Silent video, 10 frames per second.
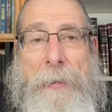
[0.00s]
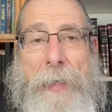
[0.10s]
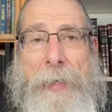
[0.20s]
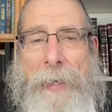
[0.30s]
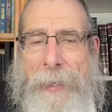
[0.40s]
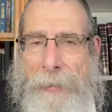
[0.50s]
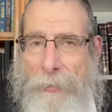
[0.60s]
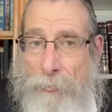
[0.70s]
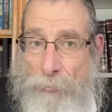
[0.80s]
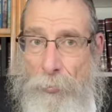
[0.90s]
elle a ri
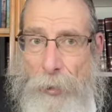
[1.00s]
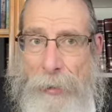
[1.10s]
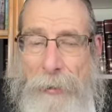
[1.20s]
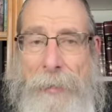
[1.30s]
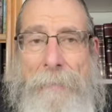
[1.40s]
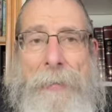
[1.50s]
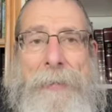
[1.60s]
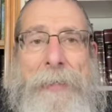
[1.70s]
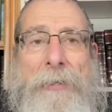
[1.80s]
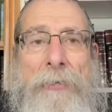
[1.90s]
de joie, mais
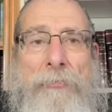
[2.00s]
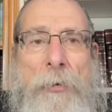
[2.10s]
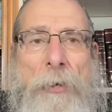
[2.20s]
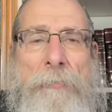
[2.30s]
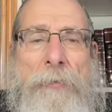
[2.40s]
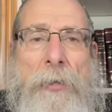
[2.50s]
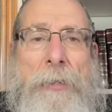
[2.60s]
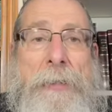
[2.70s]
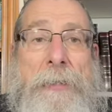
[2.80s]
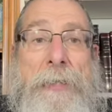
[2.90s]
c'est une joie, une fois que
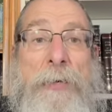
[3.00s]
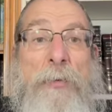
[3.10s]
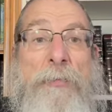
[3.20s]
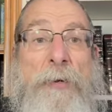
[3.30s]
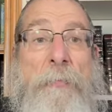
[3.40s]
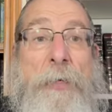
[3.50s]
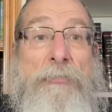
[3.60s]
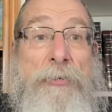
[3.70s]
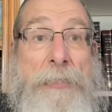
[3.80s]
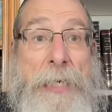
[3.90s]
ça s'est confirmé
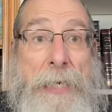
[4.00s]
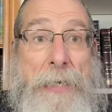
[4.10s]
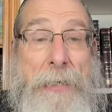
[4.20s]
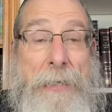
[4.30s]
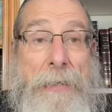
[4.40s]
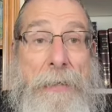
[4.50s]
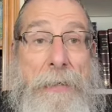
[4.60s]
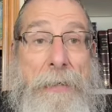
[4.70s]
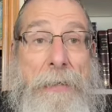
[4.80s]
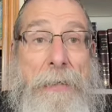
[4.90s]
chez elle,
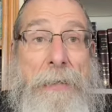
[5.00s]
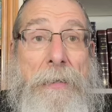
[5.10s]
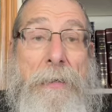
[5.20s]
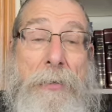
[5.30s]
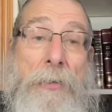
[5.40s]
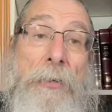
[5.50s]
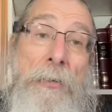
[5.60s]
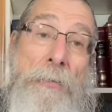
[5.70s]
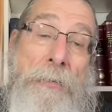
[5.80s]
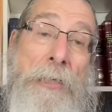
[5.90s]
qu'il
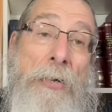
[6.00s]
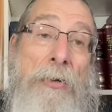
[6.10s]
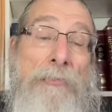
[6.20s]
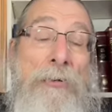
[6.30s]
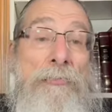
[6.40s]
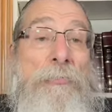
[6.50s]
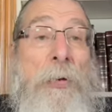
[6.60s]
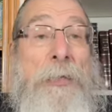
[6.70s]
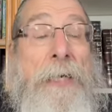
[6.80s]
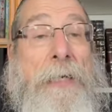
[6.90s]
y a eu un changement
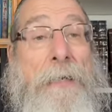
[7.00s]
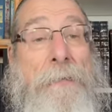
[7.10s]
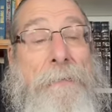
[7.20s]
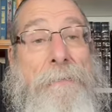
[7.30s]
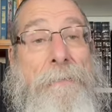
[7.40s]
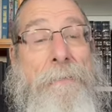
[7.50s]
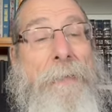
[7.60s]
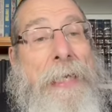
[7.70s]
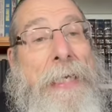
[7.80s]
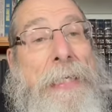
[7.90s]
en
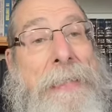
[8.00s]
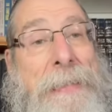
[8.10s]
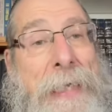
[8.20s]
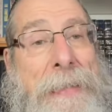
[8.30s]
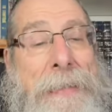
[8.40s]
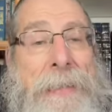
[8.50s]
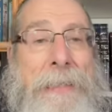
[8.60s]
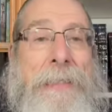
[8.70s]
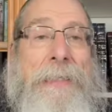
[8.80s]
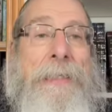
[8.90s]
elle. Ça,
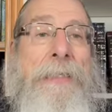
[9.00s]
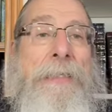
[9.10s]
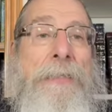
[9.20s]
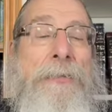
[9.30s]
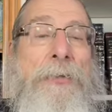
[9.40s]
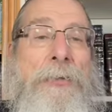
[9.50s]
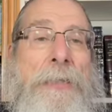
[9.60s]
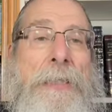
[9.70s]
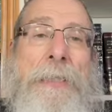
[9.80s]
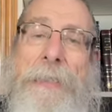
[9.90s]
Dieu
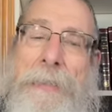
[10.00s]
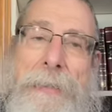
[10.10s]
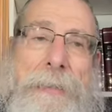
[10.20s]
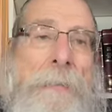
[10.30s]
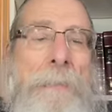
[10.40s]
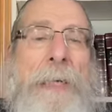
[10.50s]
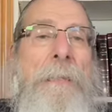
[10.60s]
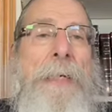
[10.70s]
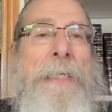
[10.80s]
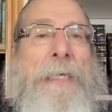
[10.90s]
dit, c'est pas la
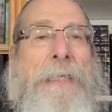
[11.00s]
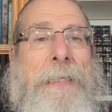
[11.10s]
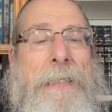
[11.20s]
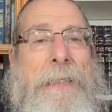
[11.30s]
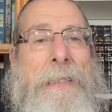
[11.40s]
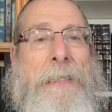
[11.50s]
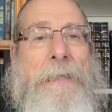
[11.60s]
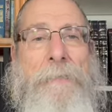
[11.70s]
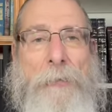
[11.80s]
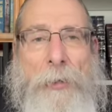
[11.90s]
manière. Il
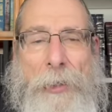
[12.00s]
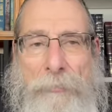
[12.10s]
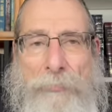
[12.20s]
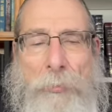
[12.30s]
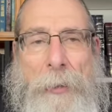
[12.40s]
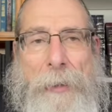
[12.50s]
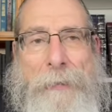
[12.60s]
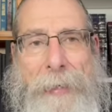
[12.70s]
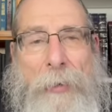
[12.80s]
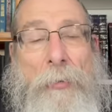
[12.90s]
faut réjouir
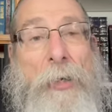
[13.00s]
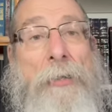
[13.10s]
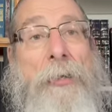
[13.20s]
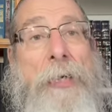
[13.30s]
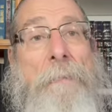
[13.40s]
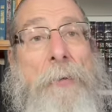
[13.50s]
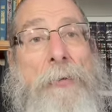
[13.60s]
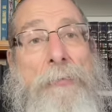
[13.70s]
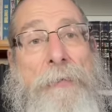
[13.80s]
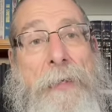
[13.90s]
dès qu'on entend la bonne
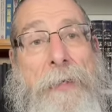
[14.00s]
nouvelle.